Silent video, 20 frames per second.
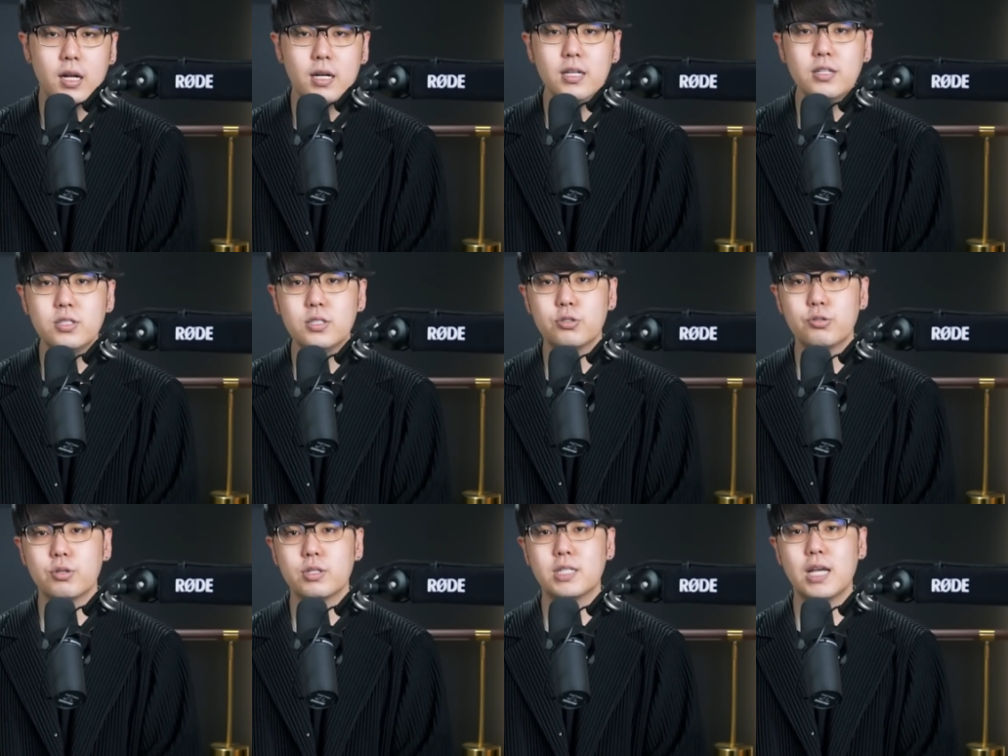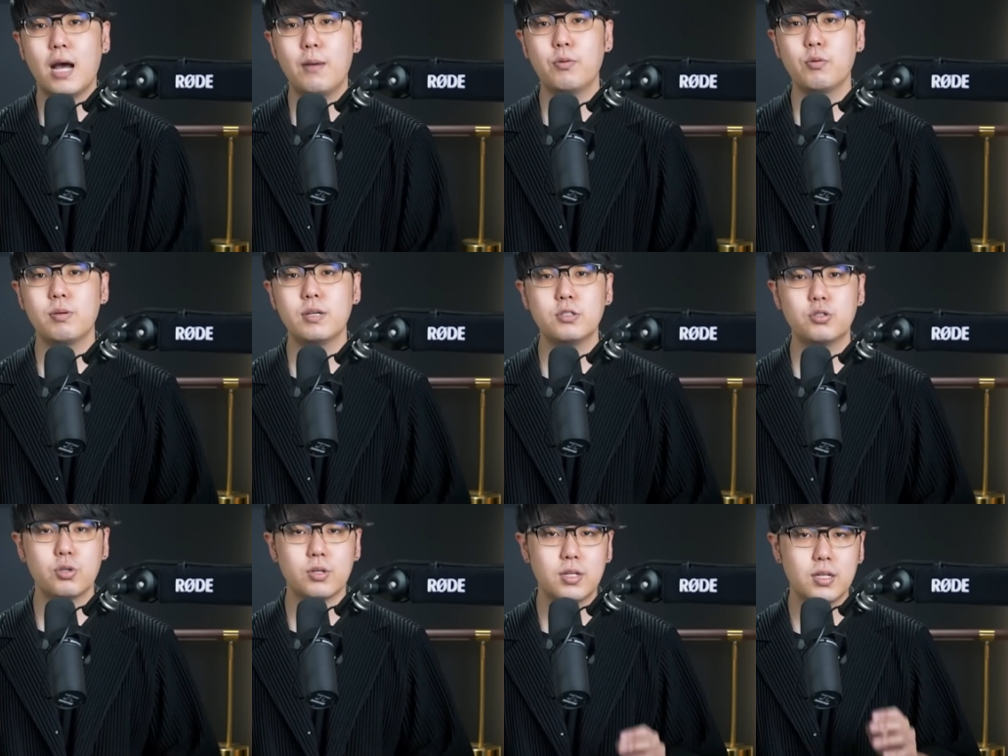历史学家普
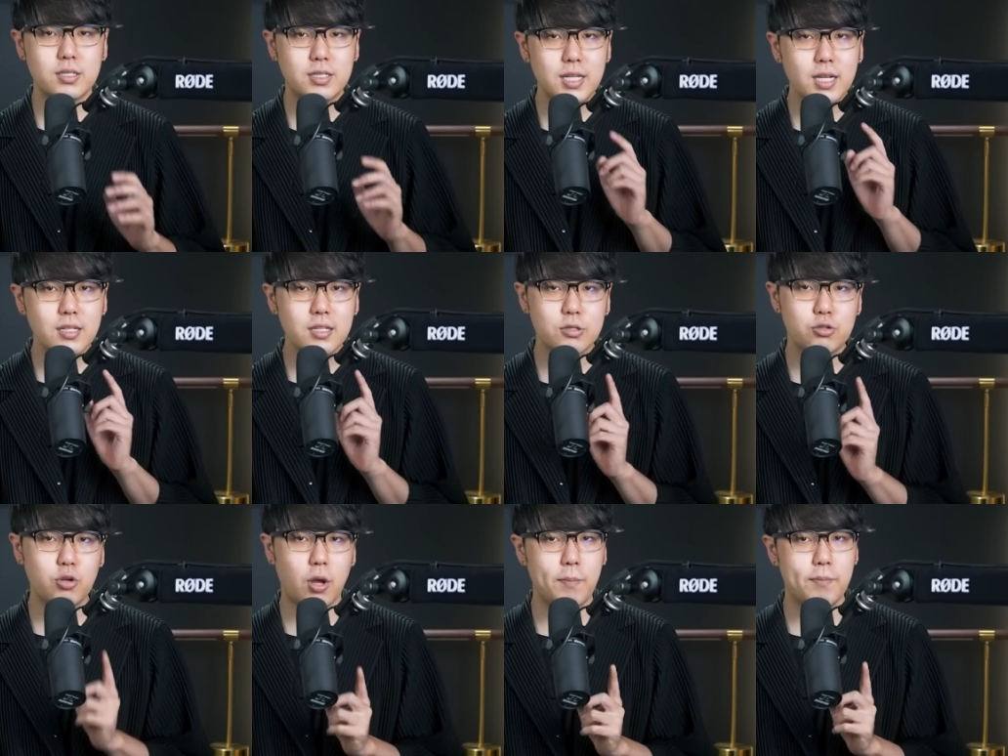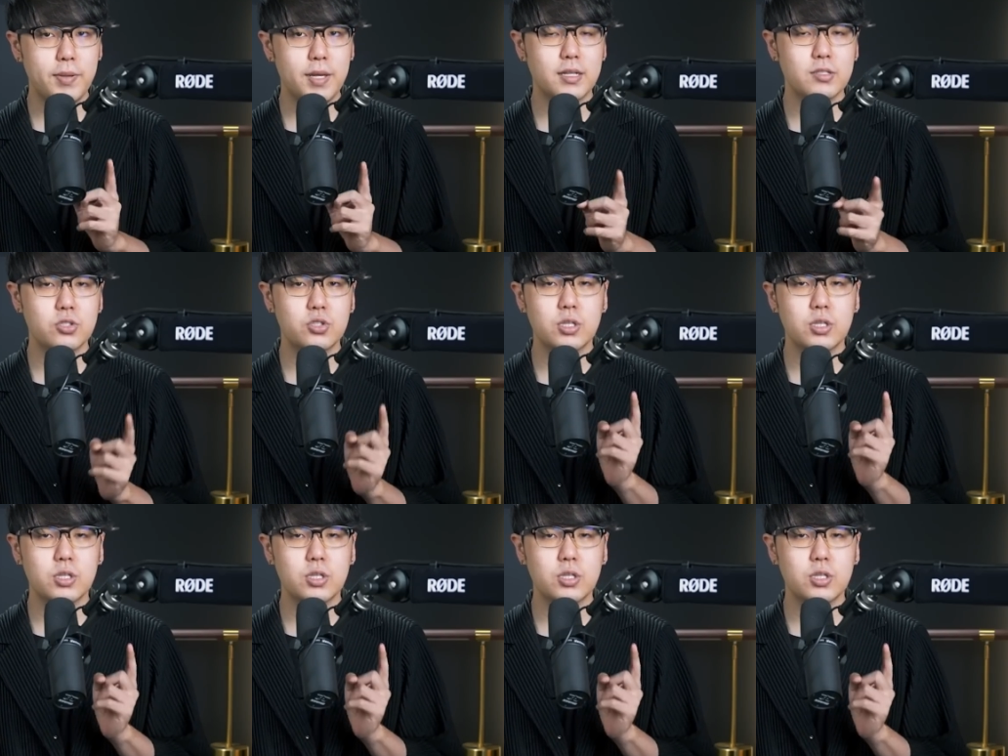遍觉得，这样的转变